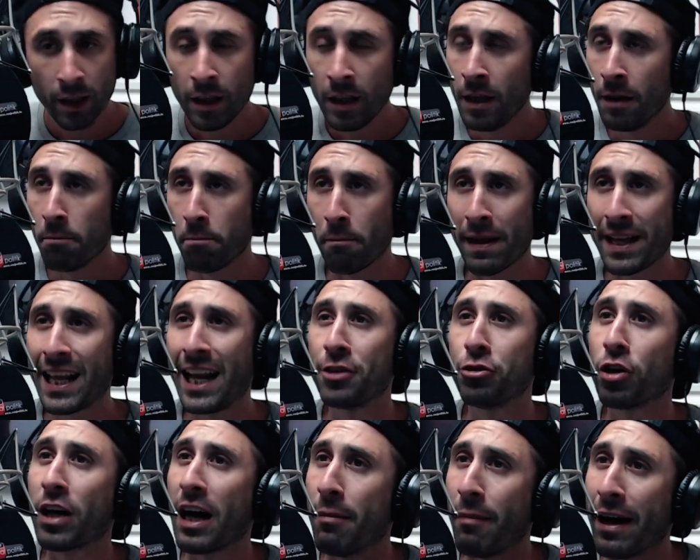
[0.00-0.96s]
Mañana
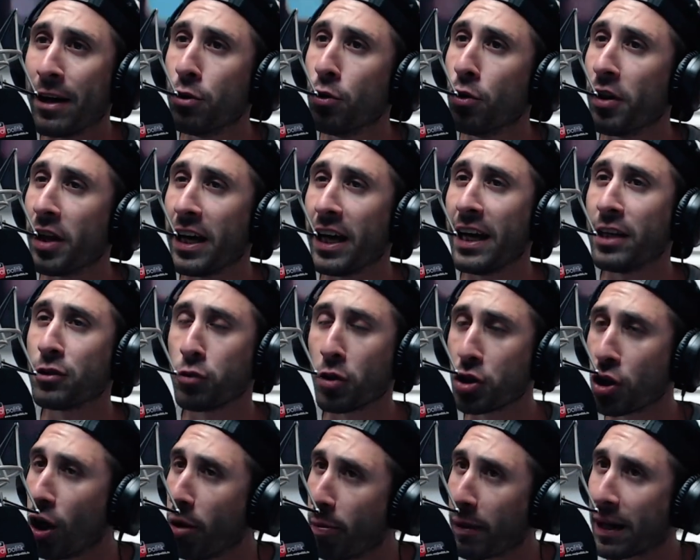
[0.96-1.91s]
toca Manu de Sueño
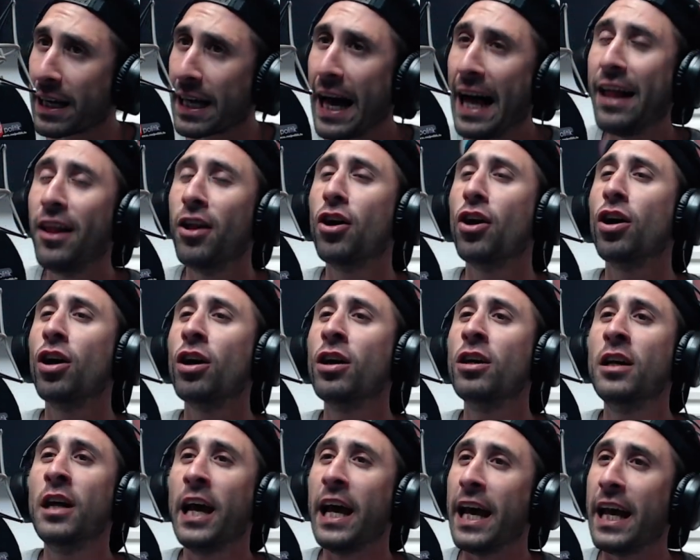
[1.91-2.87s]
de Pescado.
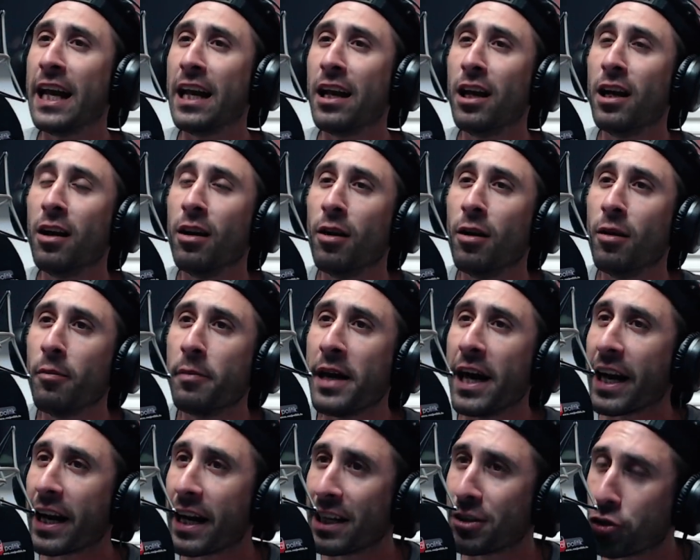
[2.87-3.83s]
El
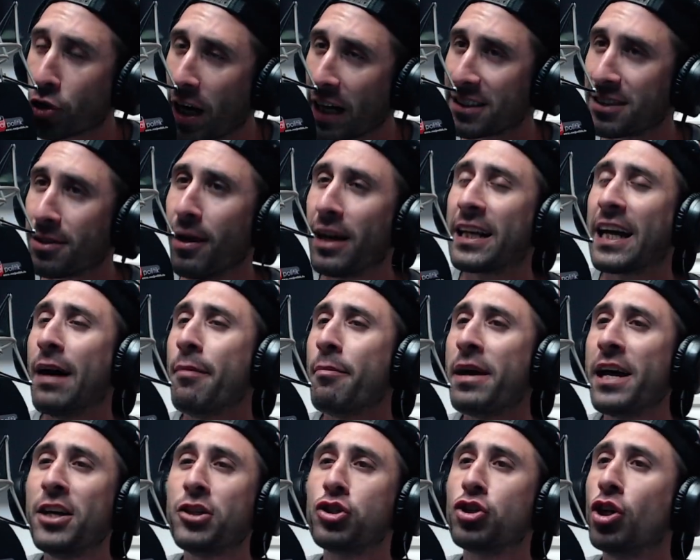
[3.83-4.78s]
viernes toca Se va el
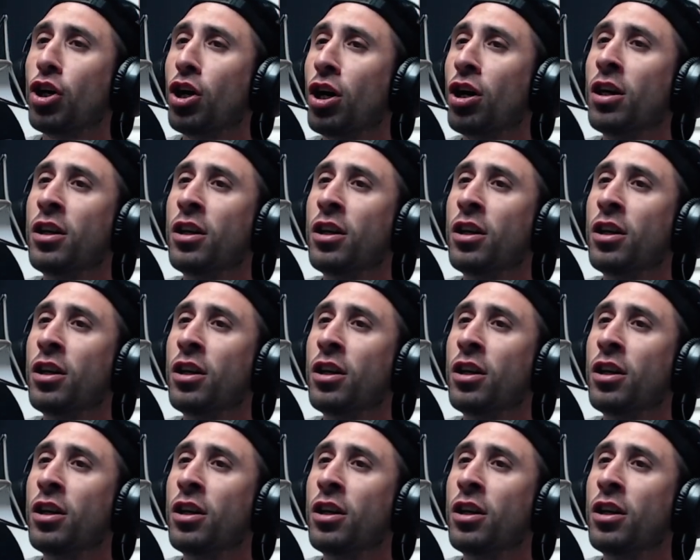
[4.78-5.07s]
camello.